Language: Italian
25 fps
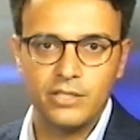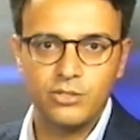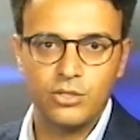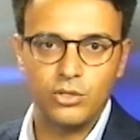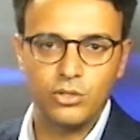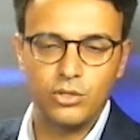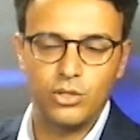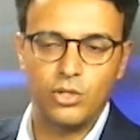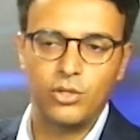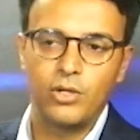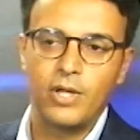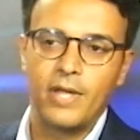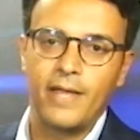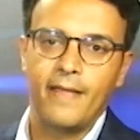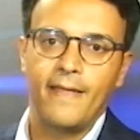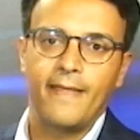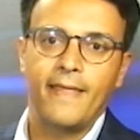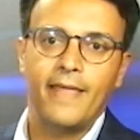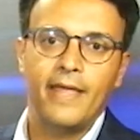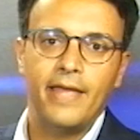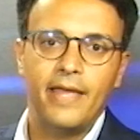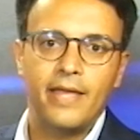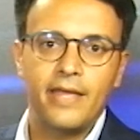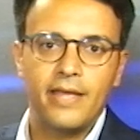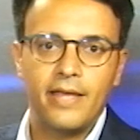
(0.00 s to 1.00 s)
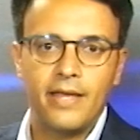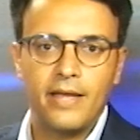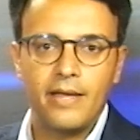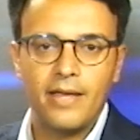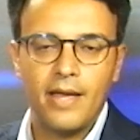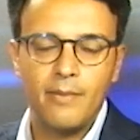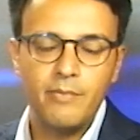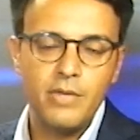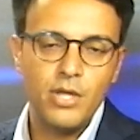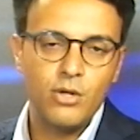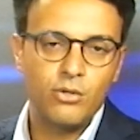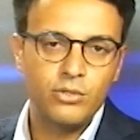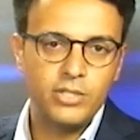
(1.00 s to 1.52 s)
Sono eh,
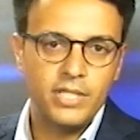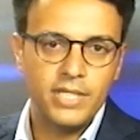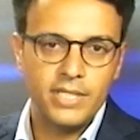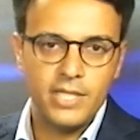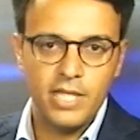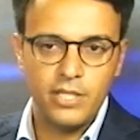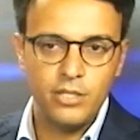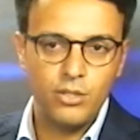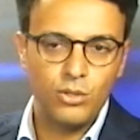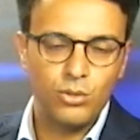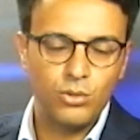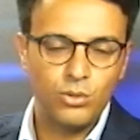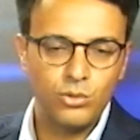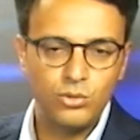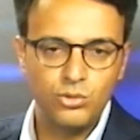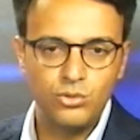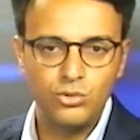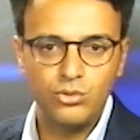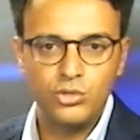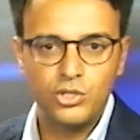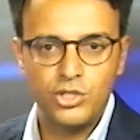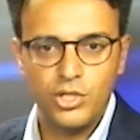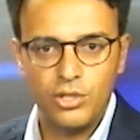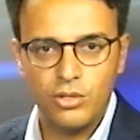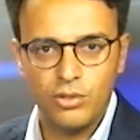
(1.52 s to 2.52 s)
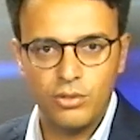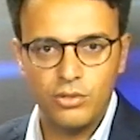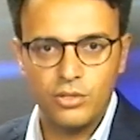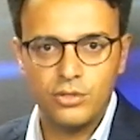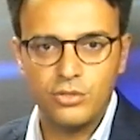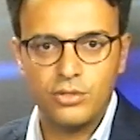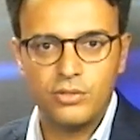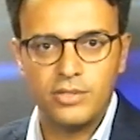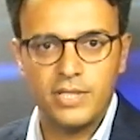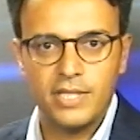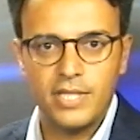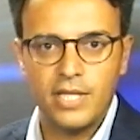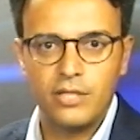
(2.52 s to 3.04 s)
amico di Danilo Lo Giudice, lo
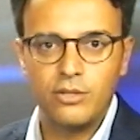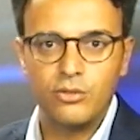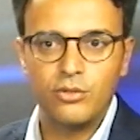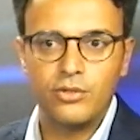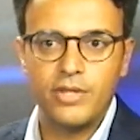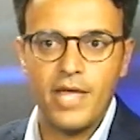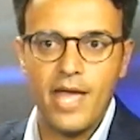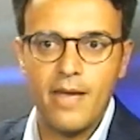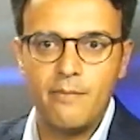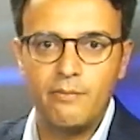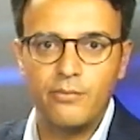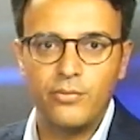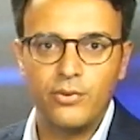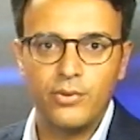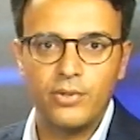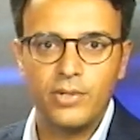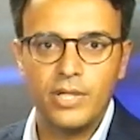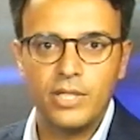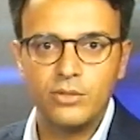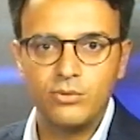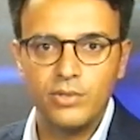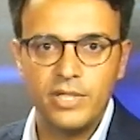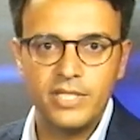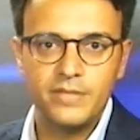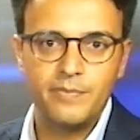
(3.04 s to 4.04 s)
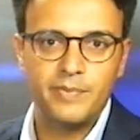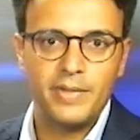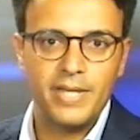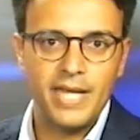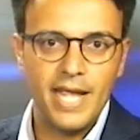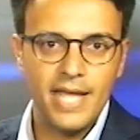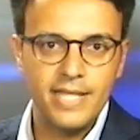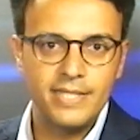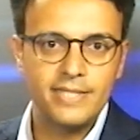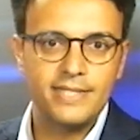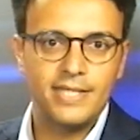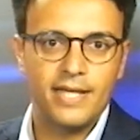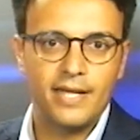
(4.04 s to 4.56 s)
conosco da tanto tempo, la sua
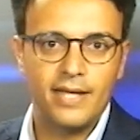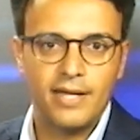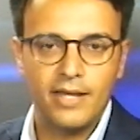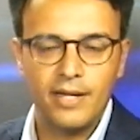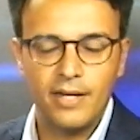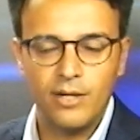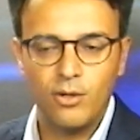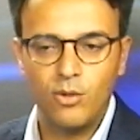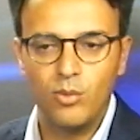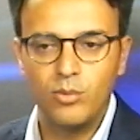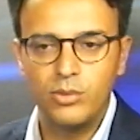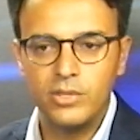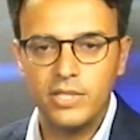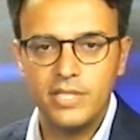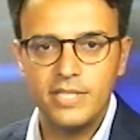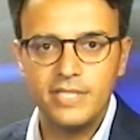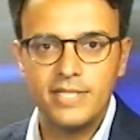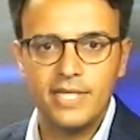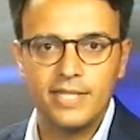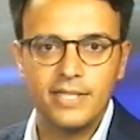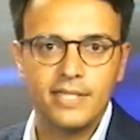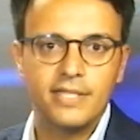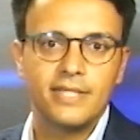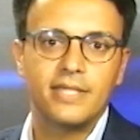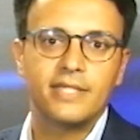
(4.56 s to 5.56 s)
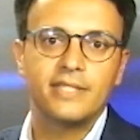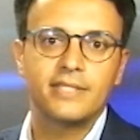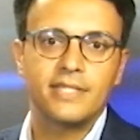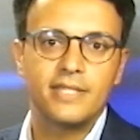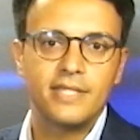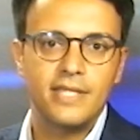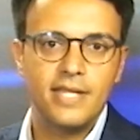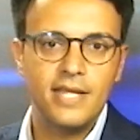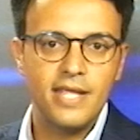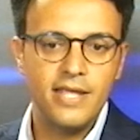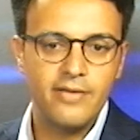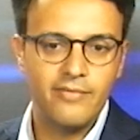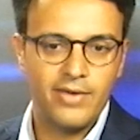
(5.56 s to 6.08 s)
esperienza al comune di Santa Teresa di
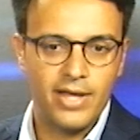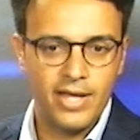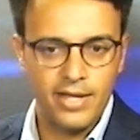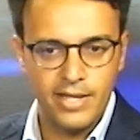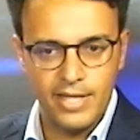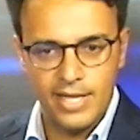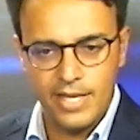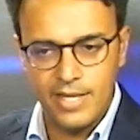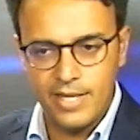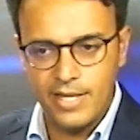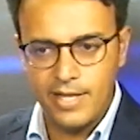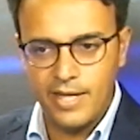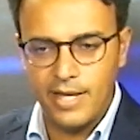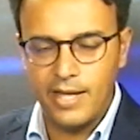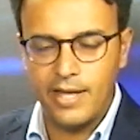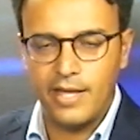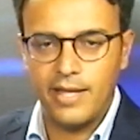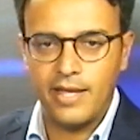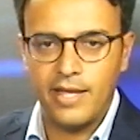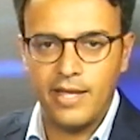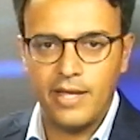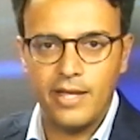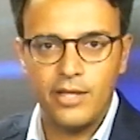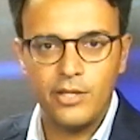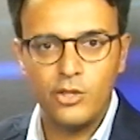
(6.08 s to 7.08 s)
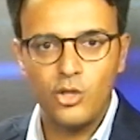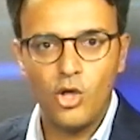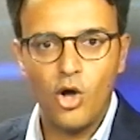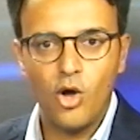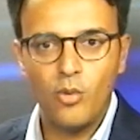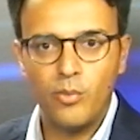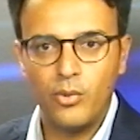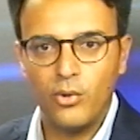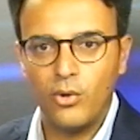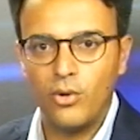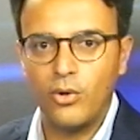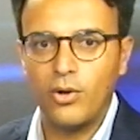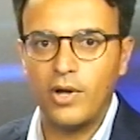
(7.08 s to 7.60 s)
Riva e
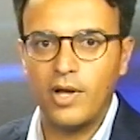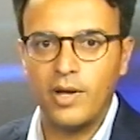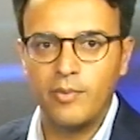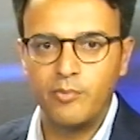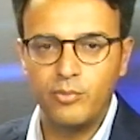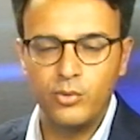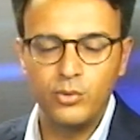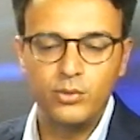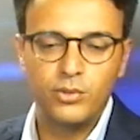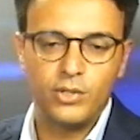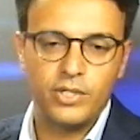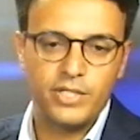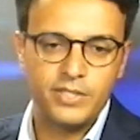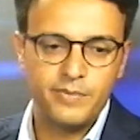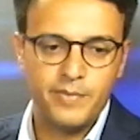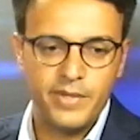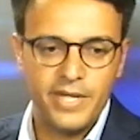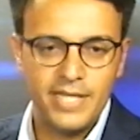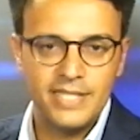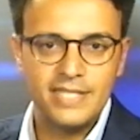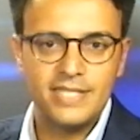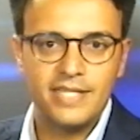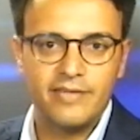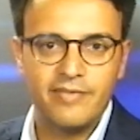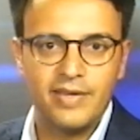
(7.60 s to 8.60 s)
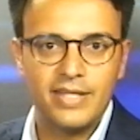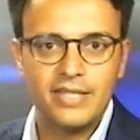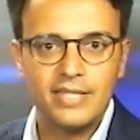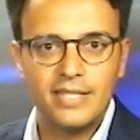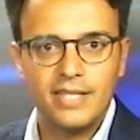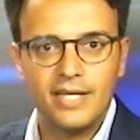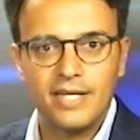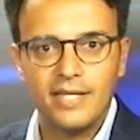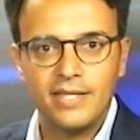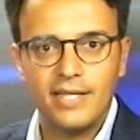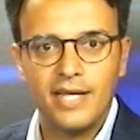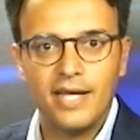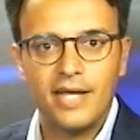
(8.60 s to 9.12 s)
dopo appunto l'esperienza
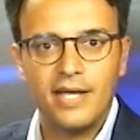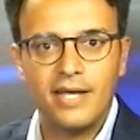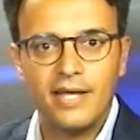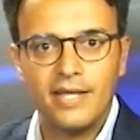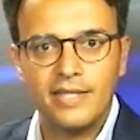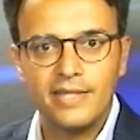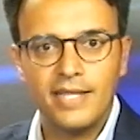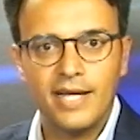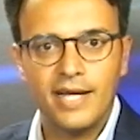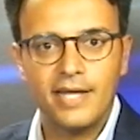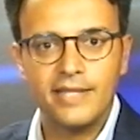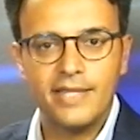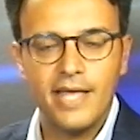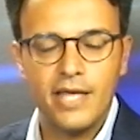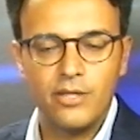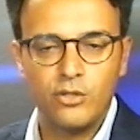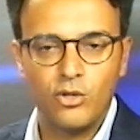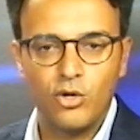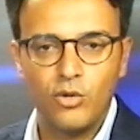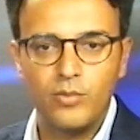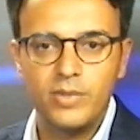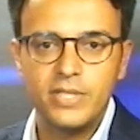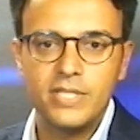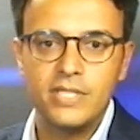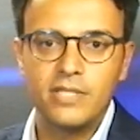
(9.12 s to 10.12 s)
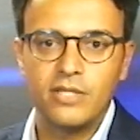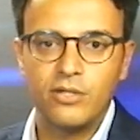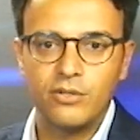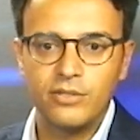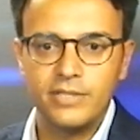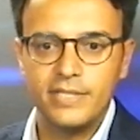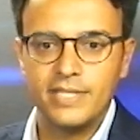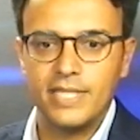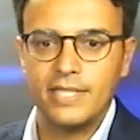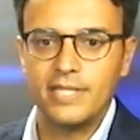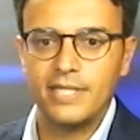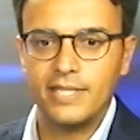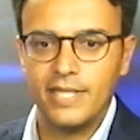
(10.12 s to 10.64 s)
fatta da, da Cateno come sindaco di
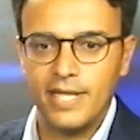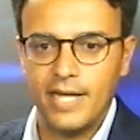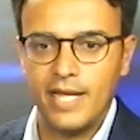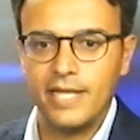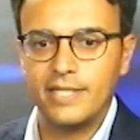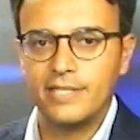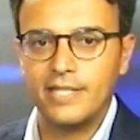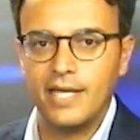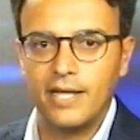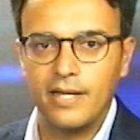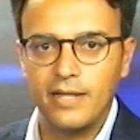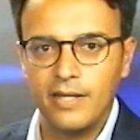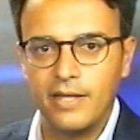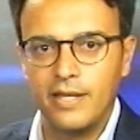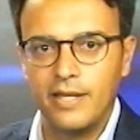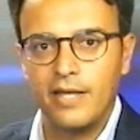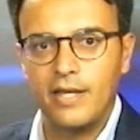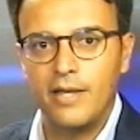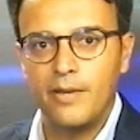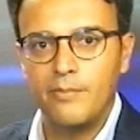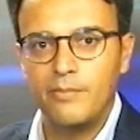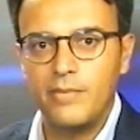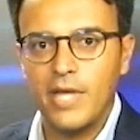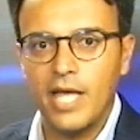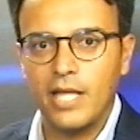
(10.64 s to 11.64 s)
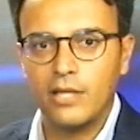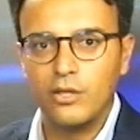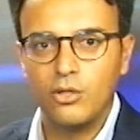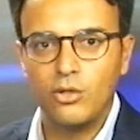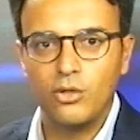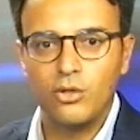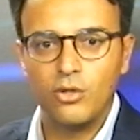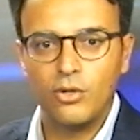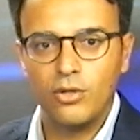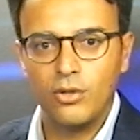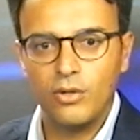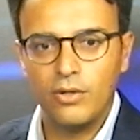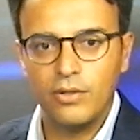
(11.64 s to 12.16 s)
Santa Teresa mi
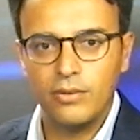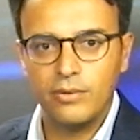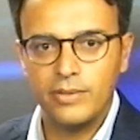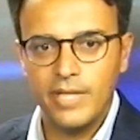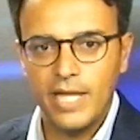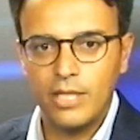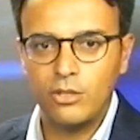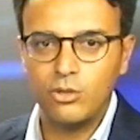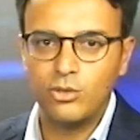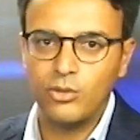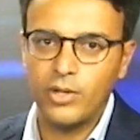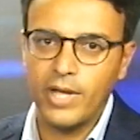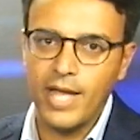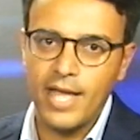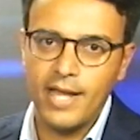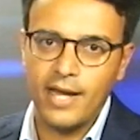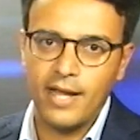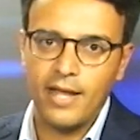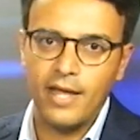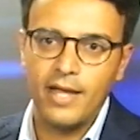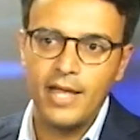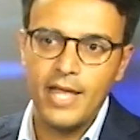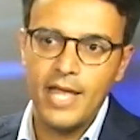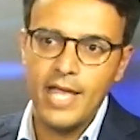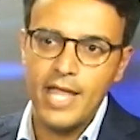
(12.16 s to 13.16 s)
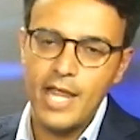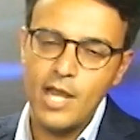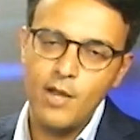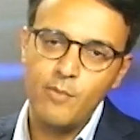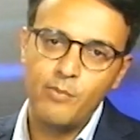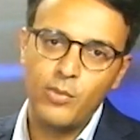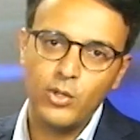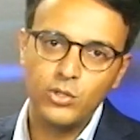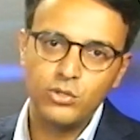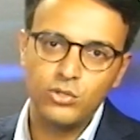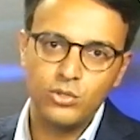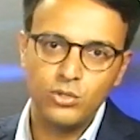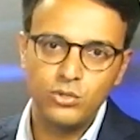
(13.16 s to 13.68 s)
hanno detto che era il
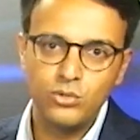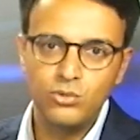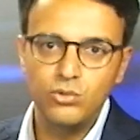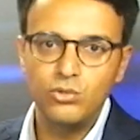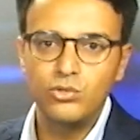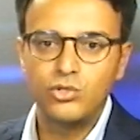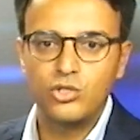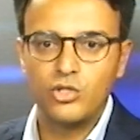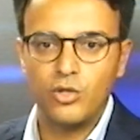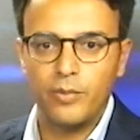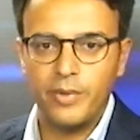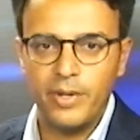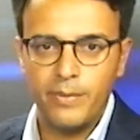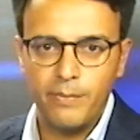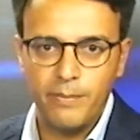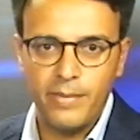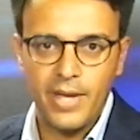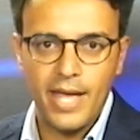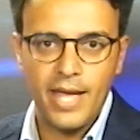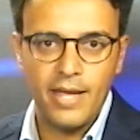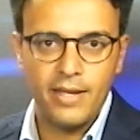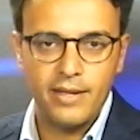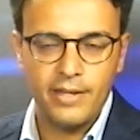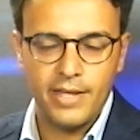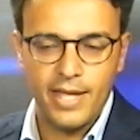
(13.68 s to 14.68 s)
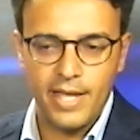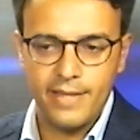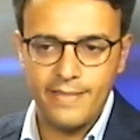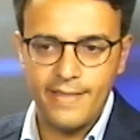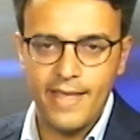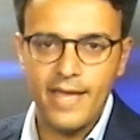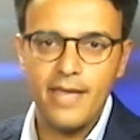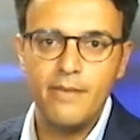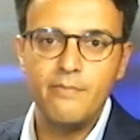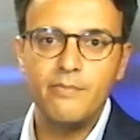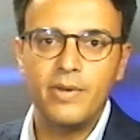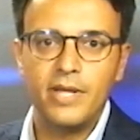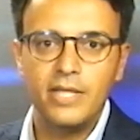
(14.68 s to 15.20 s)
posto giusto per me, che da
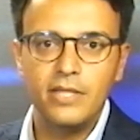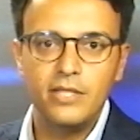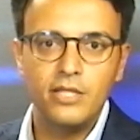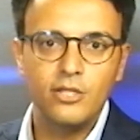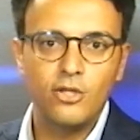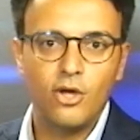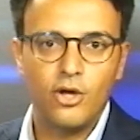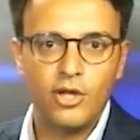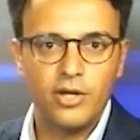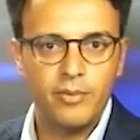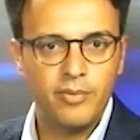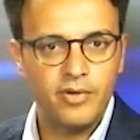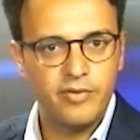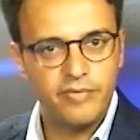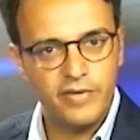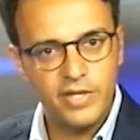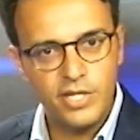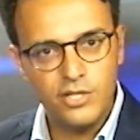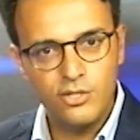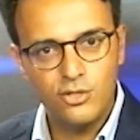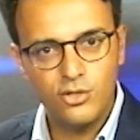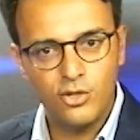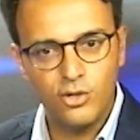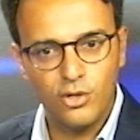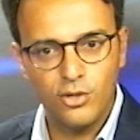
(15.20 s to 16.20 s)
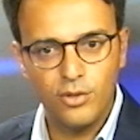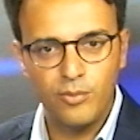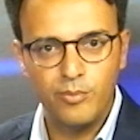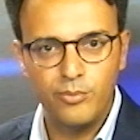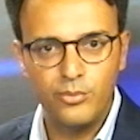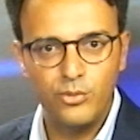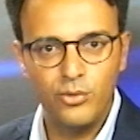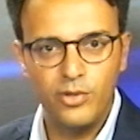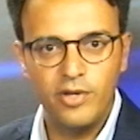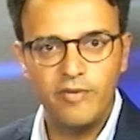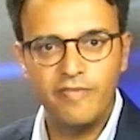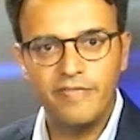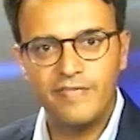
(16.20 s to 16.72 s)
imprenditore preferisco
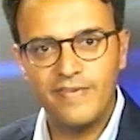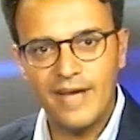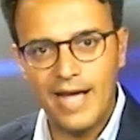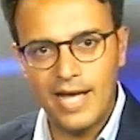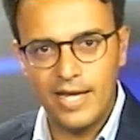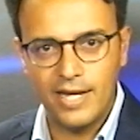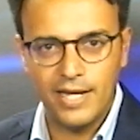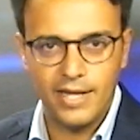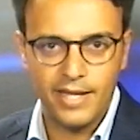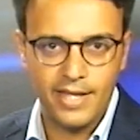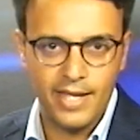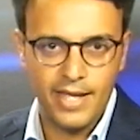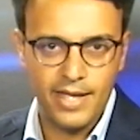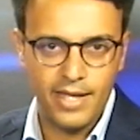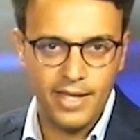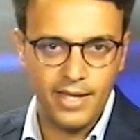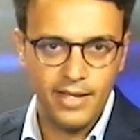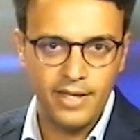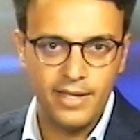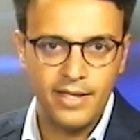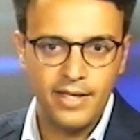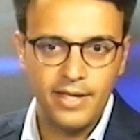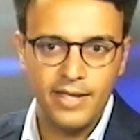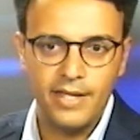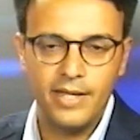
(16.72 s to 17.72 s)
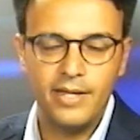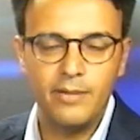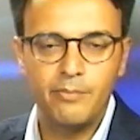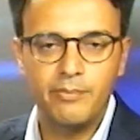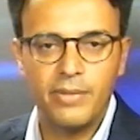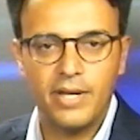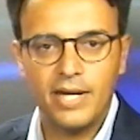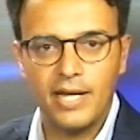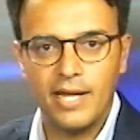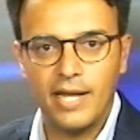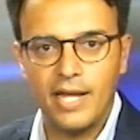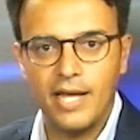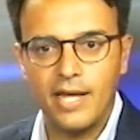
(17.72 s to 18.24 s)
più il fare che il
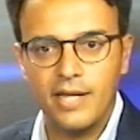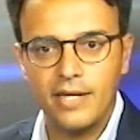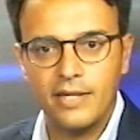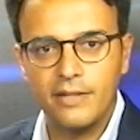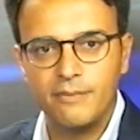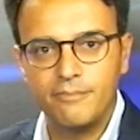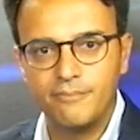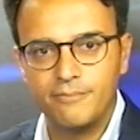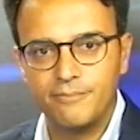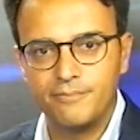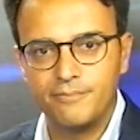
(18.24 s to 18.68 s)
parlare.